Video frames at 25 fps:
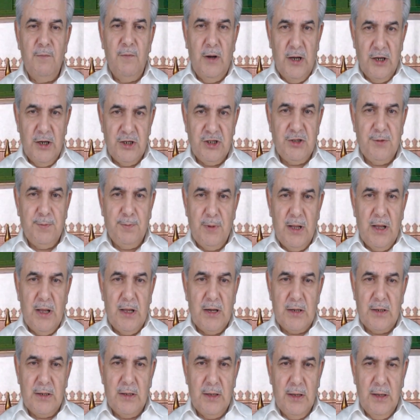
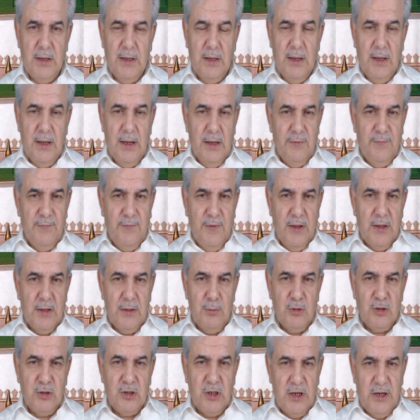Vacipler,
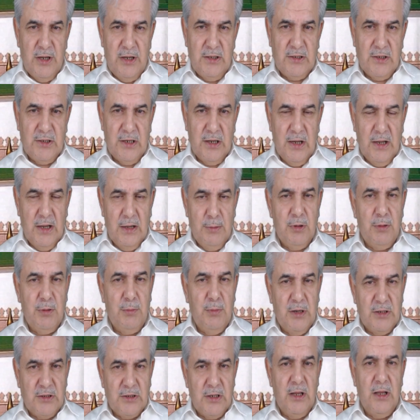Efendimiz
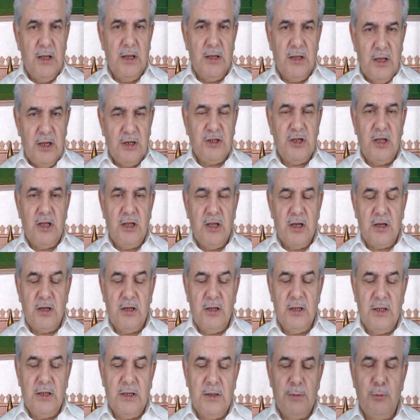Aleyhisselam'ın mesela gecede
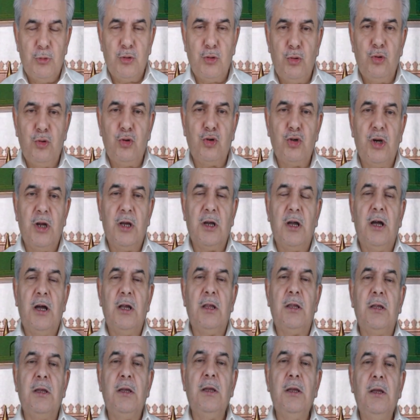kıldığımız üç
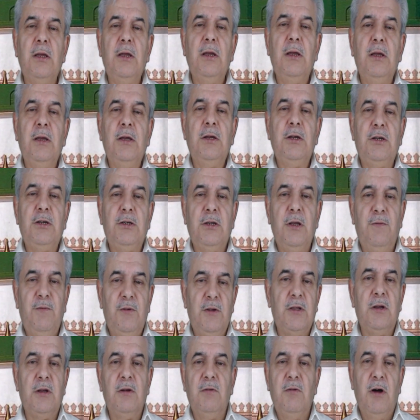rekat, işte
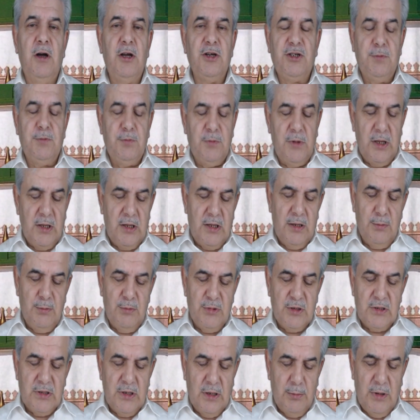vitri vacip
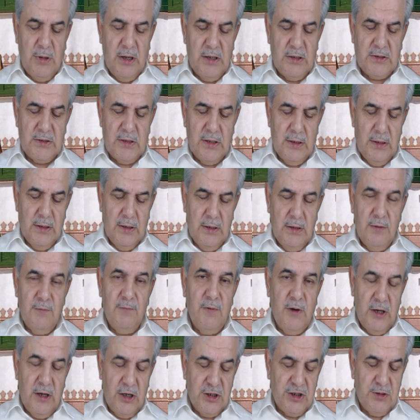dediğimiz namaz,
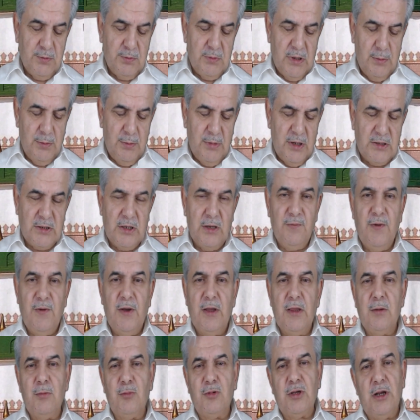vacip namaz
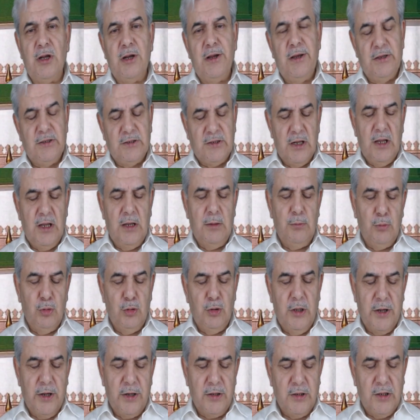Efendimiz Aleyhisselam
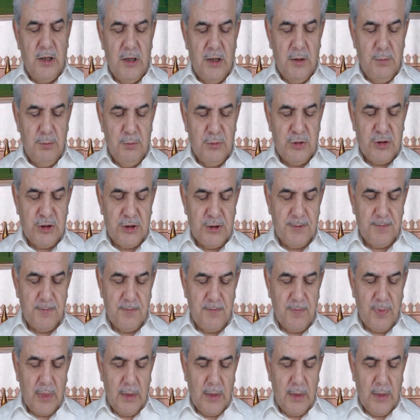bunları da yapmış.